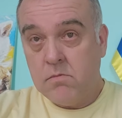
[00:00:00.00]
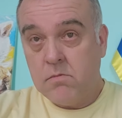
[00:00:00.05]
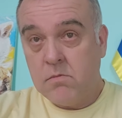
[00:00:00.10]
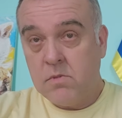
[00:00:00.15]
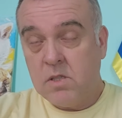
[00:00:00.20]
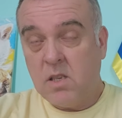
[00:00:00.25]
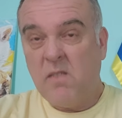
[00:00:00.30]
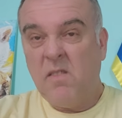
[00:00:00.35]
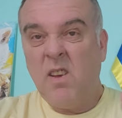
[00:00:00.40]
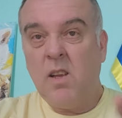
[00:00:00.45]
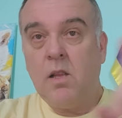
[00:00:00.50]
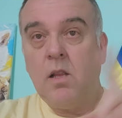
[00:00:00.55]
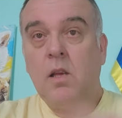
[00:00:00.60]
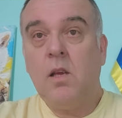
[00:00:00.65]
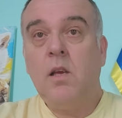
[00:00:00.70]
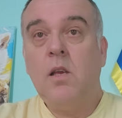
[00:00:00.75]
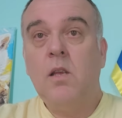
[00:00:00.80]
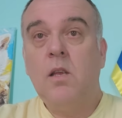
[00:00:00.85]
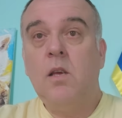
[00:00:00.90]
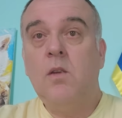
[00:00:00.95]

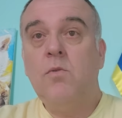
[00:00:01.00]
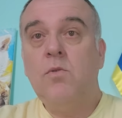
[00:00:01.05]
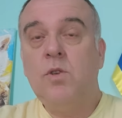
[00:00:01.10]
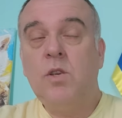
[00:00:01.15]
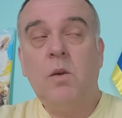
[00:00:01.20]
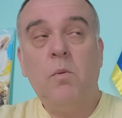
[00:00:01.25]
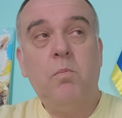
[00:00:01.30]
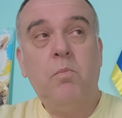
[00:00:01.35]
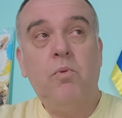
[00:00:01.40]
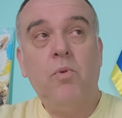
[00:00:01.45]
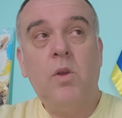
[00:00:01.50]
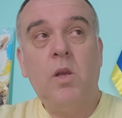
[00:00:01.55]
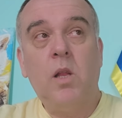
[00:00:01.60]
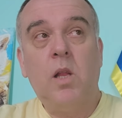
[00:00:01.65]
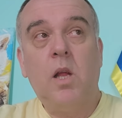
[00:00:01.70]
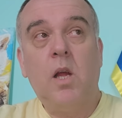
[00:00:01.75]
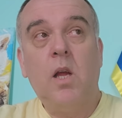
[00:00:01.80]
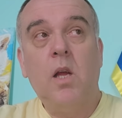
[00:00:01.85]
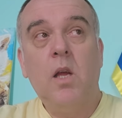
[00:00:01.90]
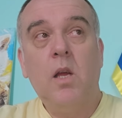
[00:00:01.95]
заветы дедушки
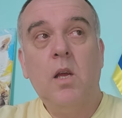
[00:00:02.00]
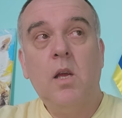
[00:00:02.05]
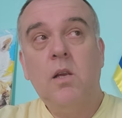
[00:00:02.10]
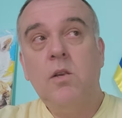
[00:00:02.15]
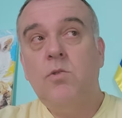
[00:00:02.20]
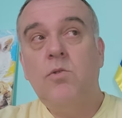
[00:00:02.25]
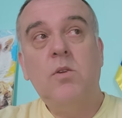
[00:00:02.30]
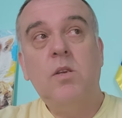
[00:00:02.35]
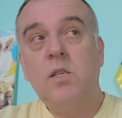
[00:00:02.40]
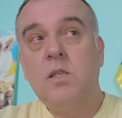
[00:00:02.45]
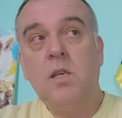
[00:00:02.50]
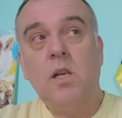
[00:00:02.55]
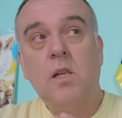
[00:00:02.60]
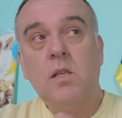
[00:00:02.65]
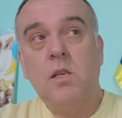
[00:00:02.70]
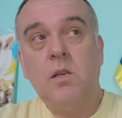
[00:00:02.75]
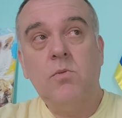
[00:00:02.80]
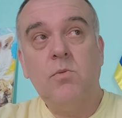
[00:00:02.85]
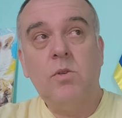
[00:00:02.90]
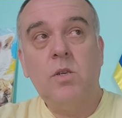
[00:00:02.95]
Путина. Чуть не
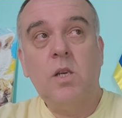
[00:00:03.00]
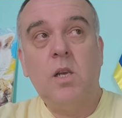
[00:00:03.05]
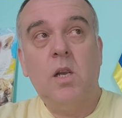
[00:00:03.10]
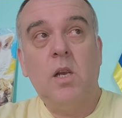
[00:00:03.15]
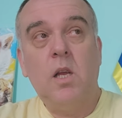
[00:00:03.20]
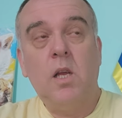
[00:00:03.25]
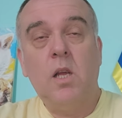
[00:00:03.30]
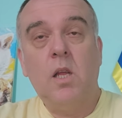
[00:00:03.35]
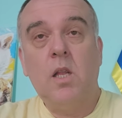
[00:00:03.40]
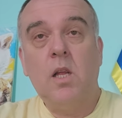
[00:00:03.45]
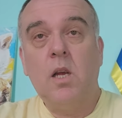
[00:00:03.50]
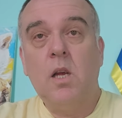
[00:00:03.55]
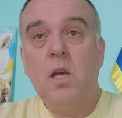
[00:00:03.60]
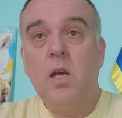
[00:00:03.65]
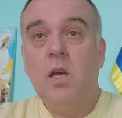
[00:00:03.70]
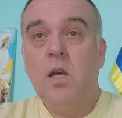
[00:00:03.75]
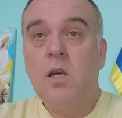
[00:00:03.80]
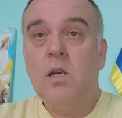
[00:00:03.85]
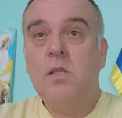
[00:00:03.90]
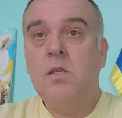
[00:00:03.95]
сказал дедушки Ленина.
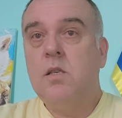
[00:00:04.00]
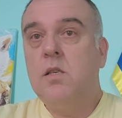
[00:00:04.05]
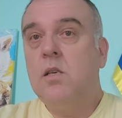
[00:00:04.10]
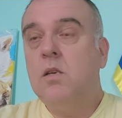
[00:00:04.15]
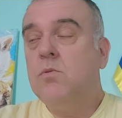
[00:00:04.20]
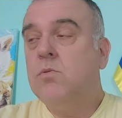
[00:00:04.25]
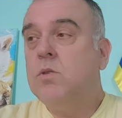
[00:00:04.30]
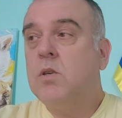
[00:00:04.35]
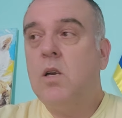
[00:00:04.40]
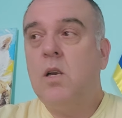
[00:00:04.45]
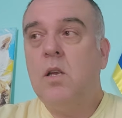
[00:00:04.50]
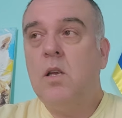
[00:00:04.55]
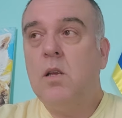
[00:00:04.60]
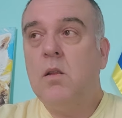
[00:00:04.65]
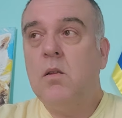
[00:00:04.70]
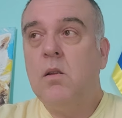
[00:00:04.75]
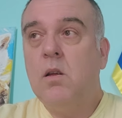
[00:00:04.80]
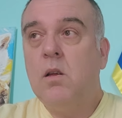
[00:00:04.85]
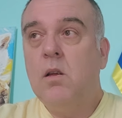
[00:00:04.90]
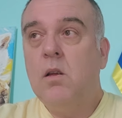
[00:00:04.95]
дедушка
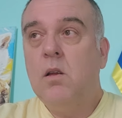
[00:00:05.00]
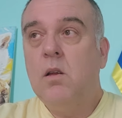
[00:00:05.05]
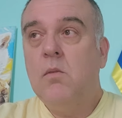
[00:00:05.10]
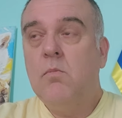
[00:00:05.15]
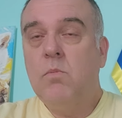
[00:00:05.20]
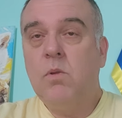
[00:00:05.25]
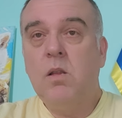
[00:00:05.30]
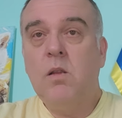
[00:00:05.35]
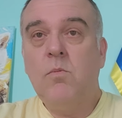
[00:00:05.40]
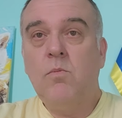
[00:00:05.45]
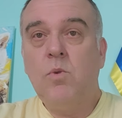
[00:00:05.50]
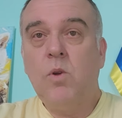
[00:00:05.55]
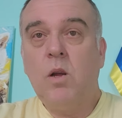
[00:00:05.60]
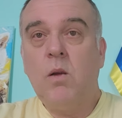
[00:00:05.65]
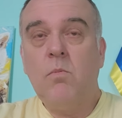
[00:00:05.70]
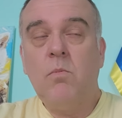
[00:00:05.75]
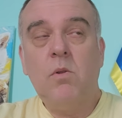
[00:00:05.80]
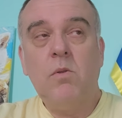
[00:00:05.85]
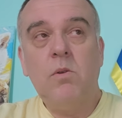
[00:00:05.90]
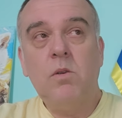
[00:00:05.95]
Ленин был
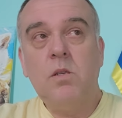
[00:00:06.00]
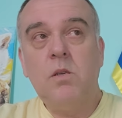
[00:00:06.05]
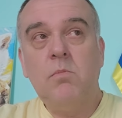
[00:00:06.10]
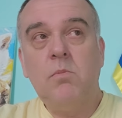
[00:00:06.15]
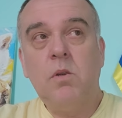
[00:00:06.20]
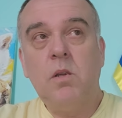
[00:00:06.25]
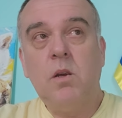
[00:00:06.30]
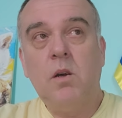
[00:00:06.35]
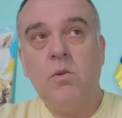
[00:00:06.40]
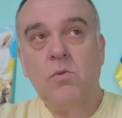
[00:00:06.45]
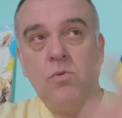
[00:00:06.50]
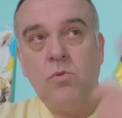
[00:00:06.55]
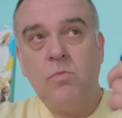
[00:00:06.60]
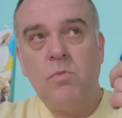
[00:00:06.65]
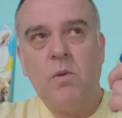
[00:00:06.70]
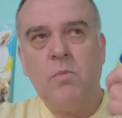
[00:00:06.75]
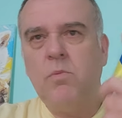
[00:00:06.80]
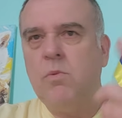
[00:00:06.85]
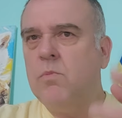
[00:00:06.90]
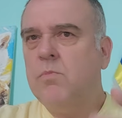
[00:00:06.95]
намного моложе меня. Он
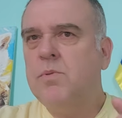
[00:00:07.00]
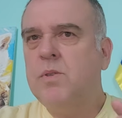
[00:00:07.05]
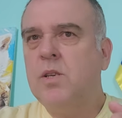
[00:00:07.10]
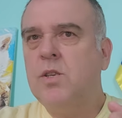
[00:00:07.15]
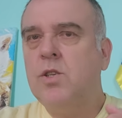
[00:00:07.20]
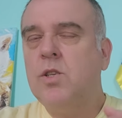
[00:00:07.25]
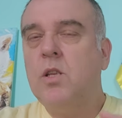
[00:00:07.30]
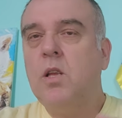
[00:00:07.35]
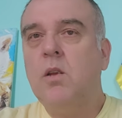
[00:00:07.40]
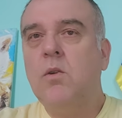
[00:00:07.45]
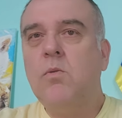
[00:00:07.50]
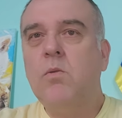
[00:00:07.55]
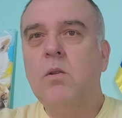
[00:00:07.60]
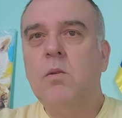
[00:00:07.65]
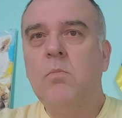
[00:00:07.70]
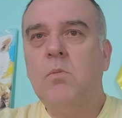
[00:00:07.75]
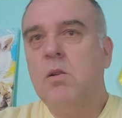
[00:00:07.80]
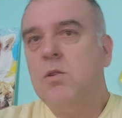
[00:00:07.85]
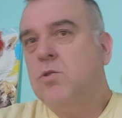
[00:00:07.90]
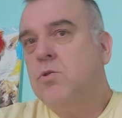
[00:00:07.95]
умер, по-моему, 54
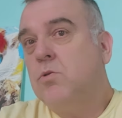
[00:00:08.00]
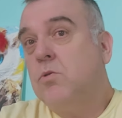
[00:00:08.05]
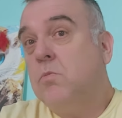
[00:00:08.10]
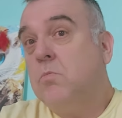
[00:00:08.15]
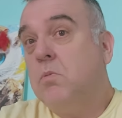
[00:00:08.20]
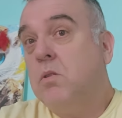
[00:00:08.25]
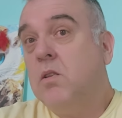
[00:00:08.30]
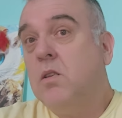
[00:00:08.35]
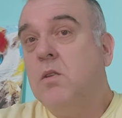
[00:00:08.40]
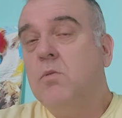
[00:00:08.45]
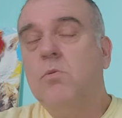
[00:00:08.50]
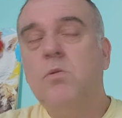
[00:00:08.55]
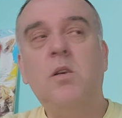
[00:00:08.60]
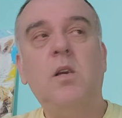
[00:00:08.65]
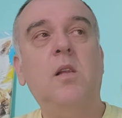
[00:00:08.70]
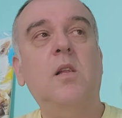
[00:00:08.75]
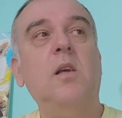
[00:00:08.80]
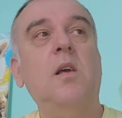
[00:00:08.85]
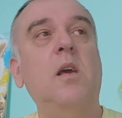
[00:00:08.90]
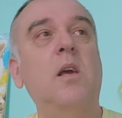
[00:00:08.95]
года было. Чего он был
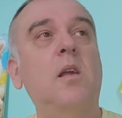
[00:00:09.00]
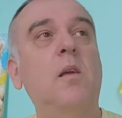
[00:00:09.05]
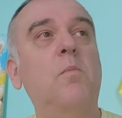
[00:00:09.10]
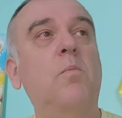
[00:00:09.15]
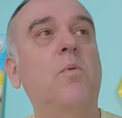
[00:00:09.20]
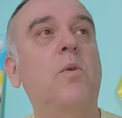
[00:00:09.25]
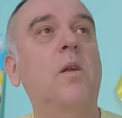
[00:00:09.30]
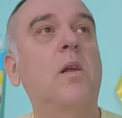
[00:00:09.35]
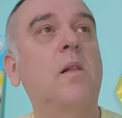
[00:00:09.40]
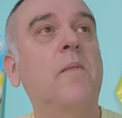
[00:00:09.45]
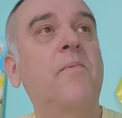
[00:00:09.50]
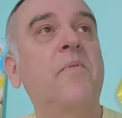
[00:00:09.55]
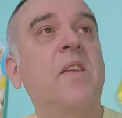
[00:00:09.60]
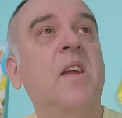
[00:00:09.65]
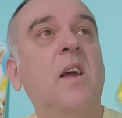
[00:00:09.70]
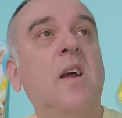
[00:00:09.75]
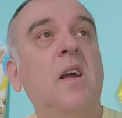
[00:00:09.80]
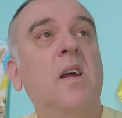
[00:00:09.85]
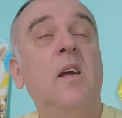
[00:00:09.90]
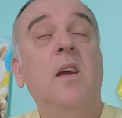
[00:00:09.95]
дедушкой, так я и не понял.
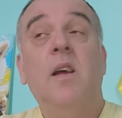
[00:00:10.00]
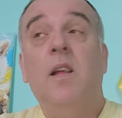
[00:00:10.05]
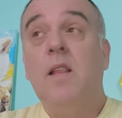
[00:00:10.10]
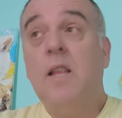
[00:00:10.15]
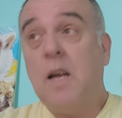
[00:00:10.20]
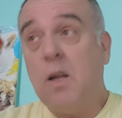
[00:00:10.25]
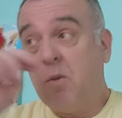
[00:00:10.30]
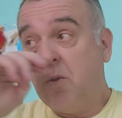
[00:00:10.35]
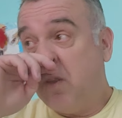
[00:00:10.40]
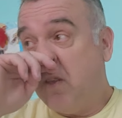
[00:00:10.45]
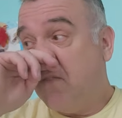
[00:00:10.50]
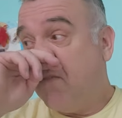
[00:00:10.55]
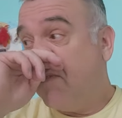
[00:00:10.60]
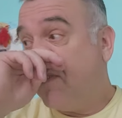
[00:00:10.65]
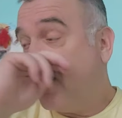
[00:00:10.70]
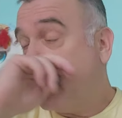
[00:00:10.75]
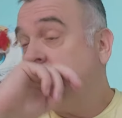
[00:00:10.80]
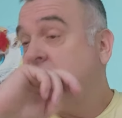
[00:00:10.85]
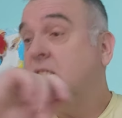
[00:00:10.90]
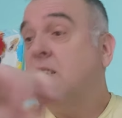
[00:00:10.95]
Да, но
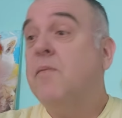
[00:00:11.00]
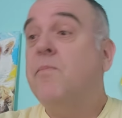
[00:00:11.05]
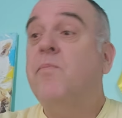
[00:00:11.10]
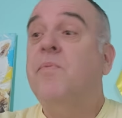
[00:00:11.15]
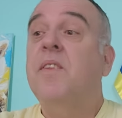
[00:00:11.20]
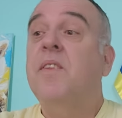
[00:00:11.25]
неважно. важно.